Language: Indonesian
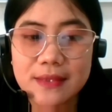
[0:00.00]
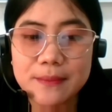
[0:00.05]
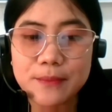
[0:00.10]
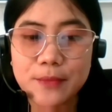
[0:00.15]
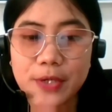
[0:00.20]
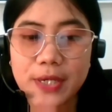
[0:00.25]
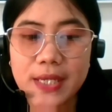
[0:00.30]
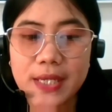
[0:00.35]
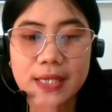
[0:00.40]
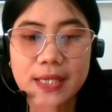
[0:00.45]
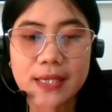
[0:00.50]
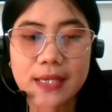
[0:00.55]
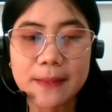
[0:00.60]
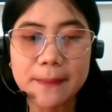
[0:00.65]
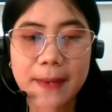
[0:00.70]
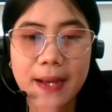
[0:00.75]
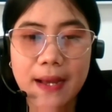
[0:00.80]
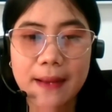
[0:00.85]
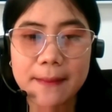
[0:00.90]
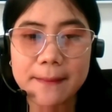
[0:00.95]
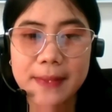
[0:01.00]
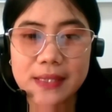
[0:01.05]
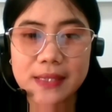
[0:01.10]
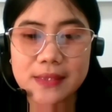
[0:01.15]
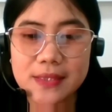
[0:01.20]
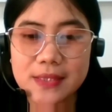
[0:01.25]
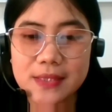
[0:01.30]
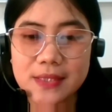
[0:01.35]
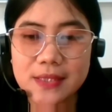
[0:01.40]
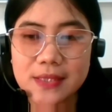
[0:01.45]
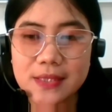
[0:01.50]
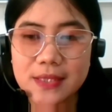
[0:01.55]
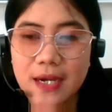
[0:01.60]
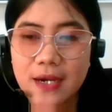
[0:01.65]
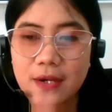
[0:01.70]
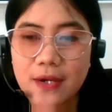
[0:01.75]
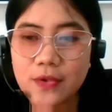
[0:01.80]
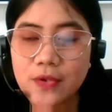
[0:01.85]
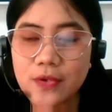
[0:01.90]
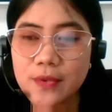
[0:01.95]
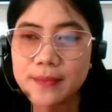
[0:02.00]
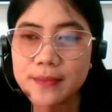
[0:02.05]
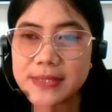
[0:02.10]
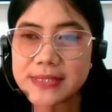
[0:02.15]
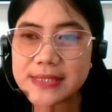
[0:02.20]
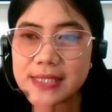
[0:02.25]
Mungkin gini Mbak? Pak Ahmad, eh, Ya. aku